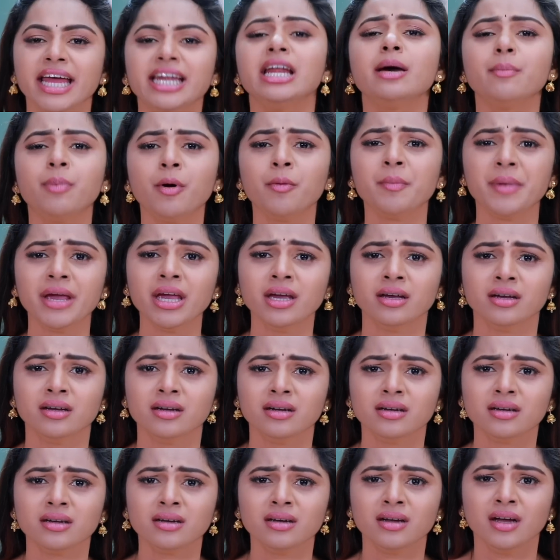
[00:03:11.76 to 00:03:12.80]
என்ன பூமி
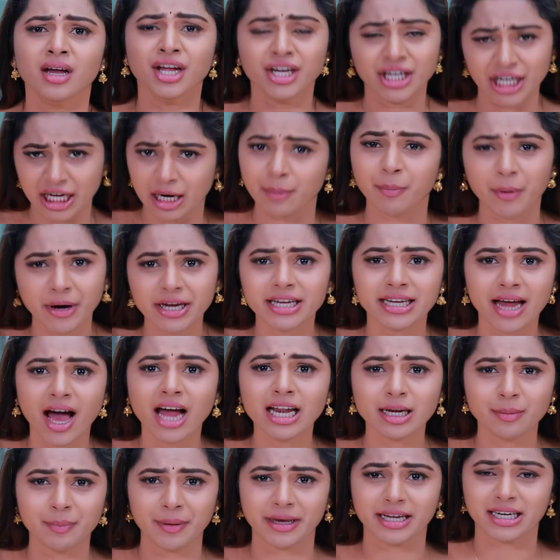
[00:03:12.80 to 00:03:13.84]
நீங்க
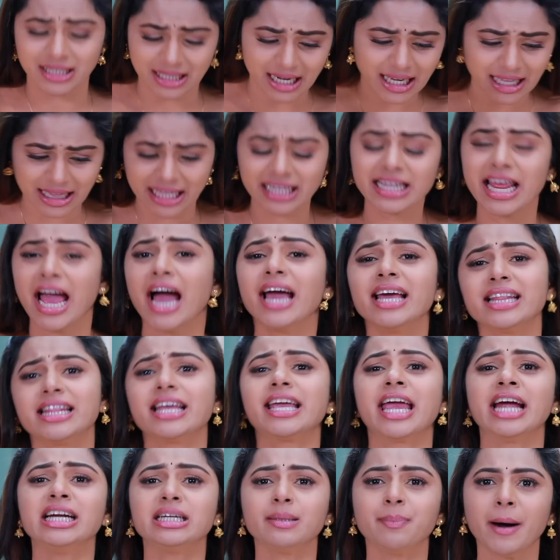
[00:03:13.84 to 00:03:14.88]
போய் நாலு பேர் கிட்ட இந்த
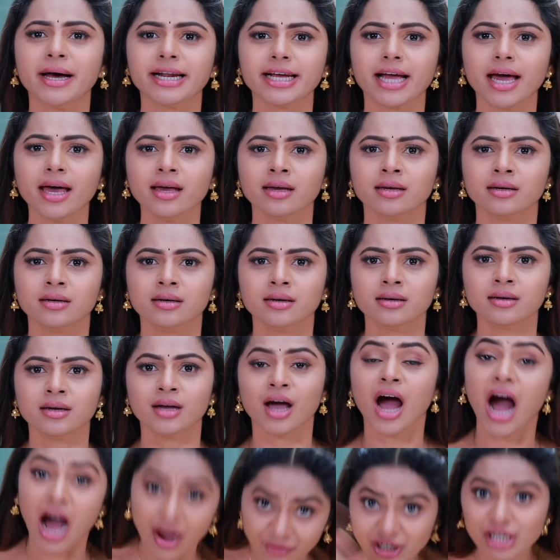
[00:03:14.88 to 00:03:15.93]
நியாயத்தை கேட்டு பாருங்க
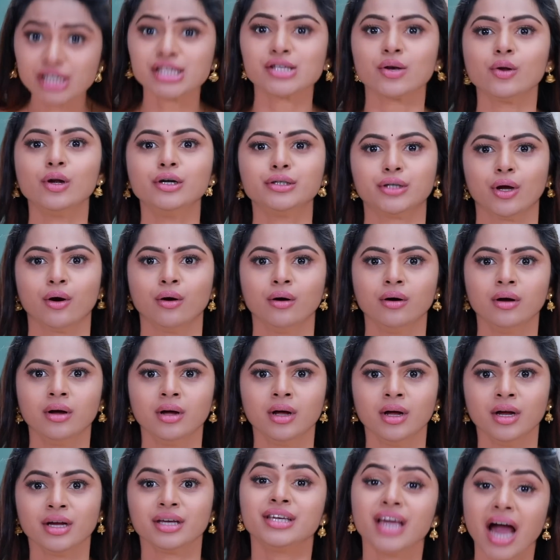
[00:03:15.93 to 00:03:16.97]
அவங்க சொல்லட்டும்
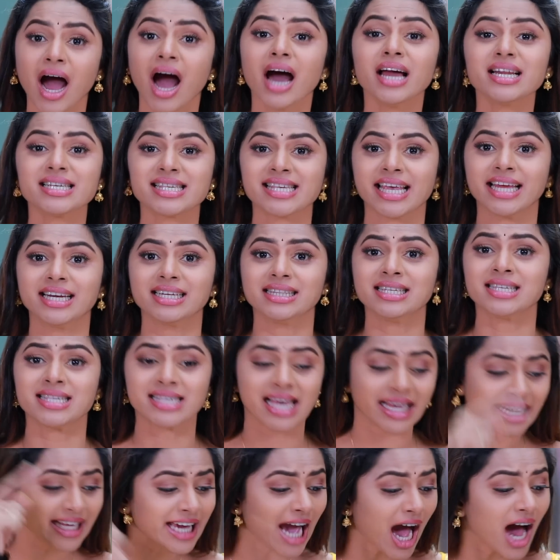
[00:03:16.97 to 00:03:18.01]
யார் செய்யறது
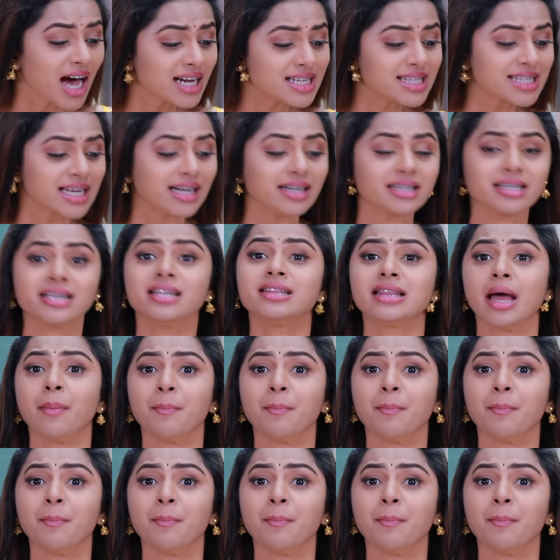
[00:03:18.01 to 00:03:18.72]
சரி யார் செய்யறது